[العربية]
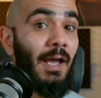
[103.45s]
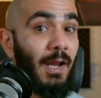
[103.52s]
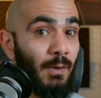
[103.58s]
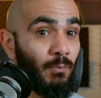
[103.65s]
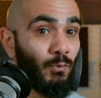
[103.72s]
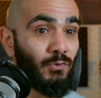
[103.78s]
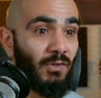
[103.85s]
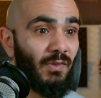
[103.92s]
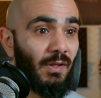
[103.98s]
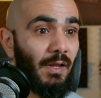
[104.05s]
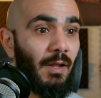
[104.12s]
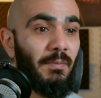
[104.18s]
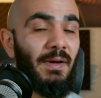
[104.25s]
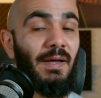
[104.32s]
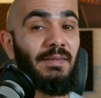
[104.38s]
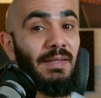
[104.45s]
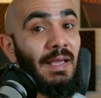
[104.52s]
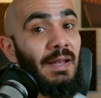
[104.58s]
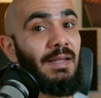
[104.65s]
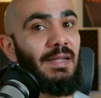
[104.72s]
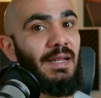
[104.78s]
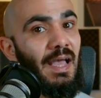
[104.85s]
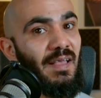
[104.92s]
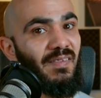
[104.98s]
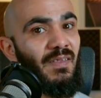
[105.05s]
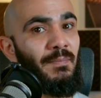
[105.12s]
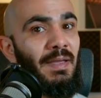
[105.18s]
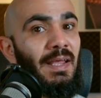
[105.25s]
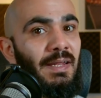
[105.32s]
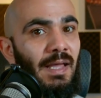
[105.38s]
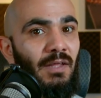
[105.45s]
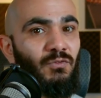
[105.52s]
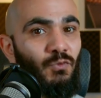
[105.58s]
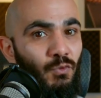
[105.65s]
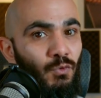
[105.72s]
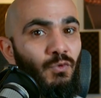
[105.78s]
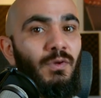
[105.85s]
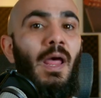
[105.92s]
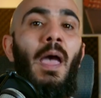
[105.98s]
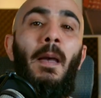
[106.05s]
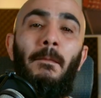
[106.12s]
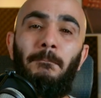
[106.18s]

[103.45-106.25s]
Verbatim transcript: المتطلبات اللي لازم انها تكون